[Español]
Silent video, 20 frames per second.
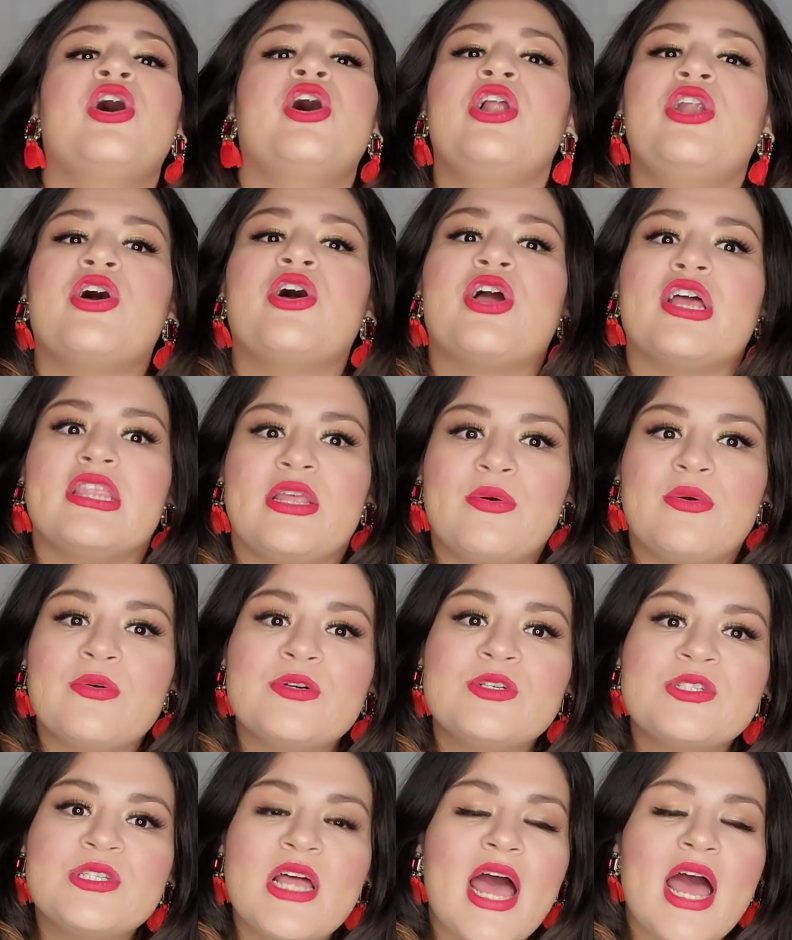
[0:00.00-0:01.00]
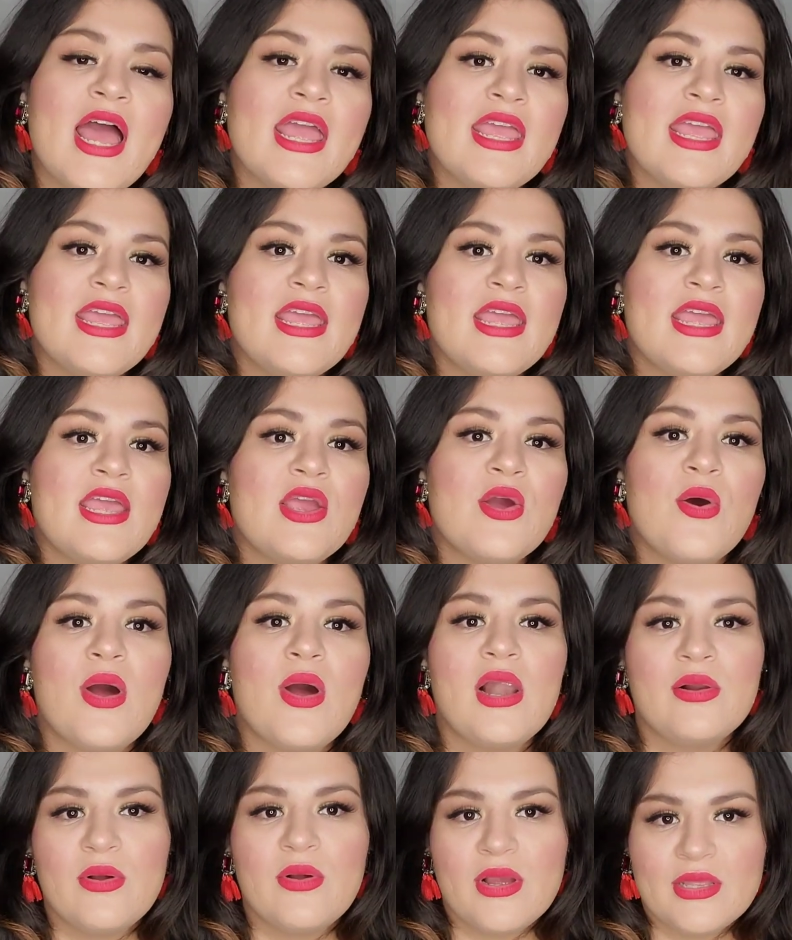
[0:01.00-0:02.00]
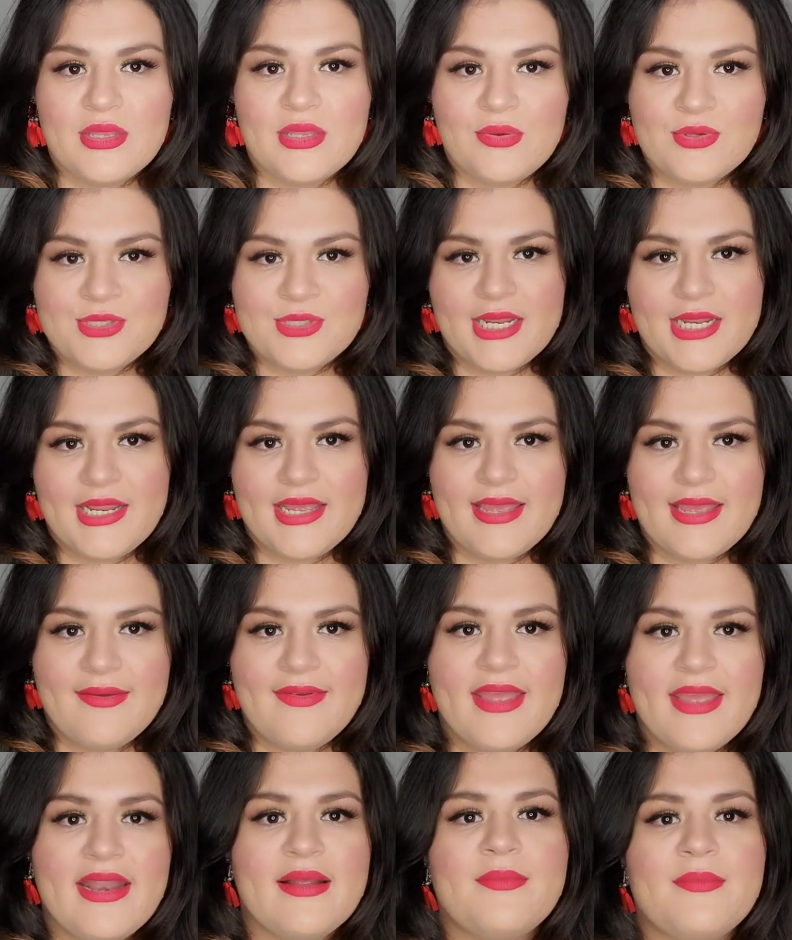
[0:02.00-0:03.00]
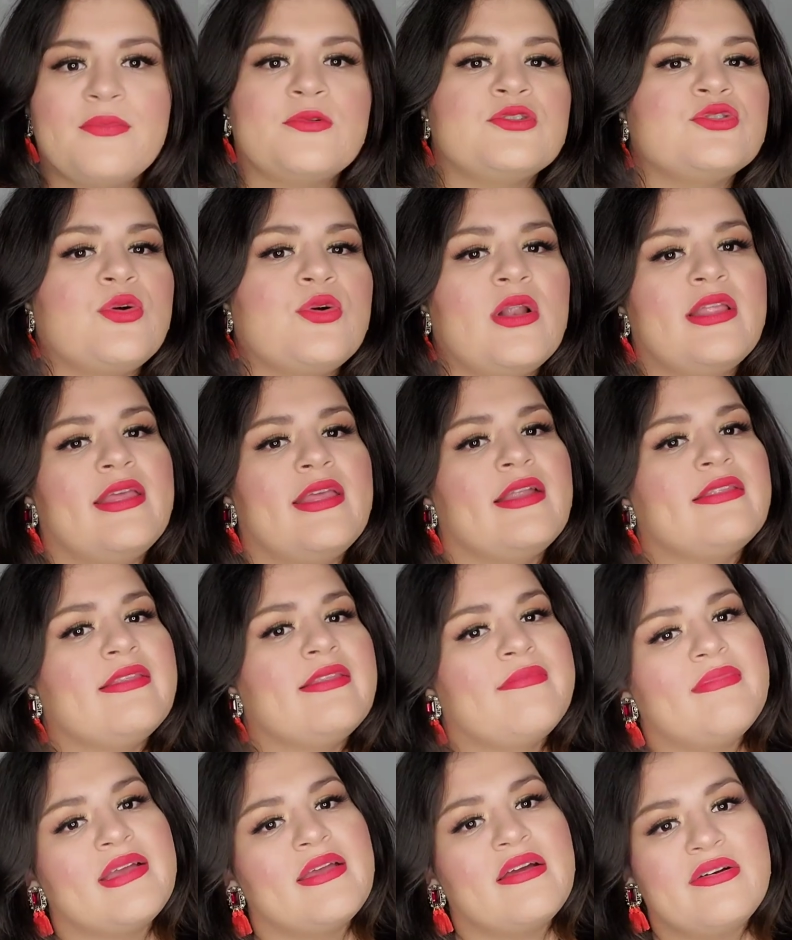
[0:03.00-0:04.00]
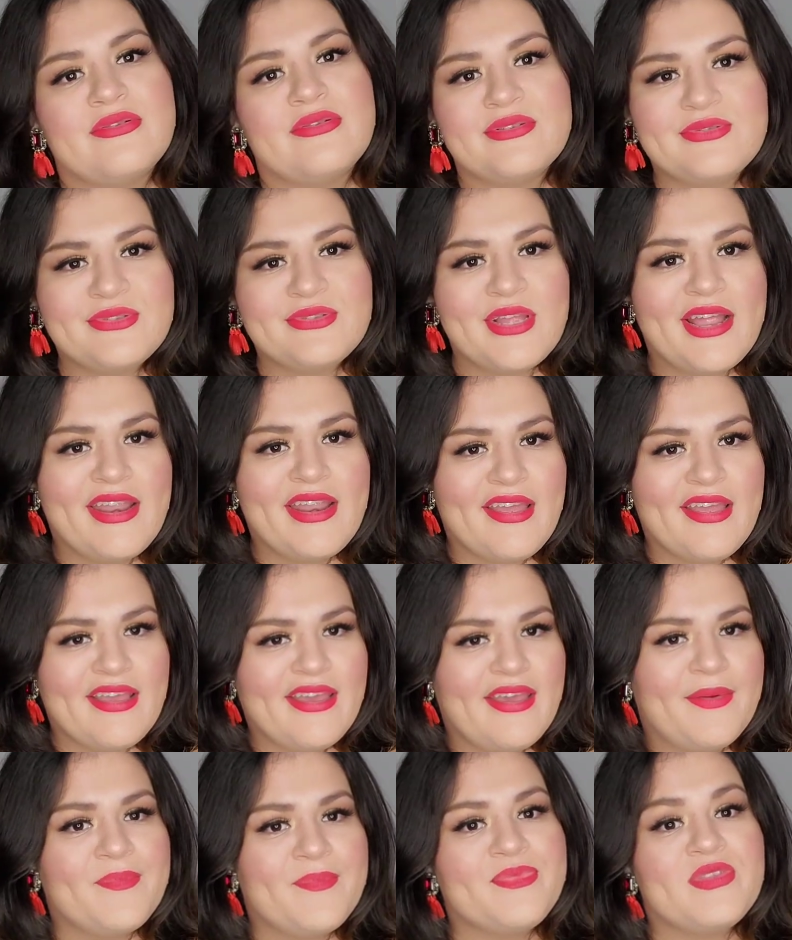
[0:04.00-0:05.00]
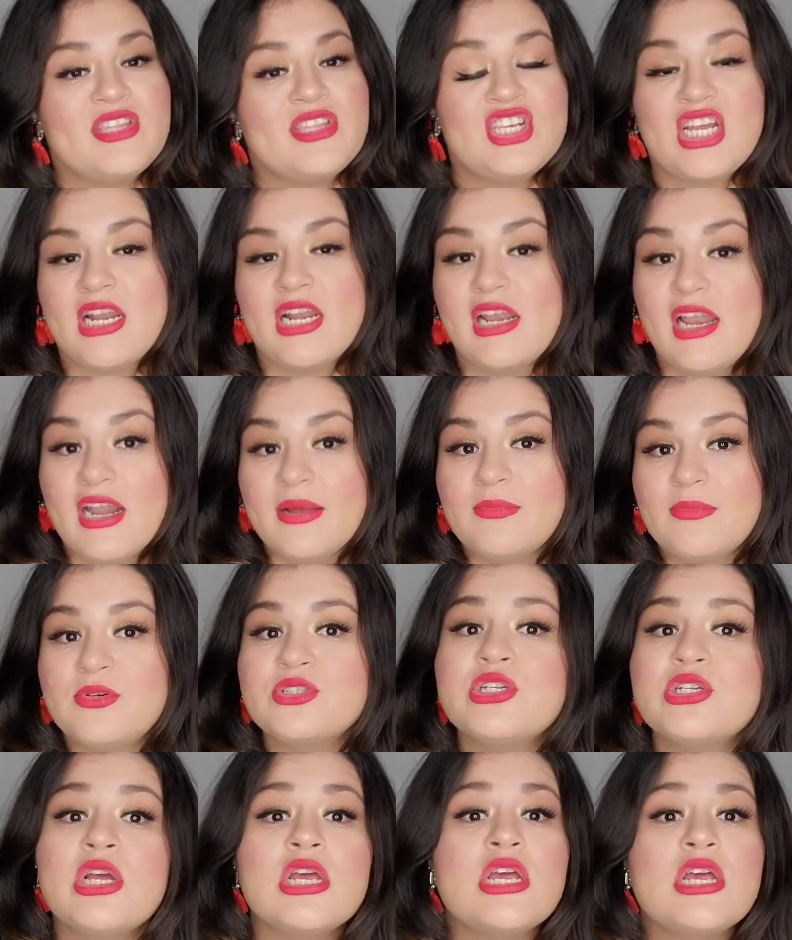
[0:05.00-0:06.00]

lo que te gusta y o algo que te gustaría que viéramos, cualquier tema que gustaría que charláramos,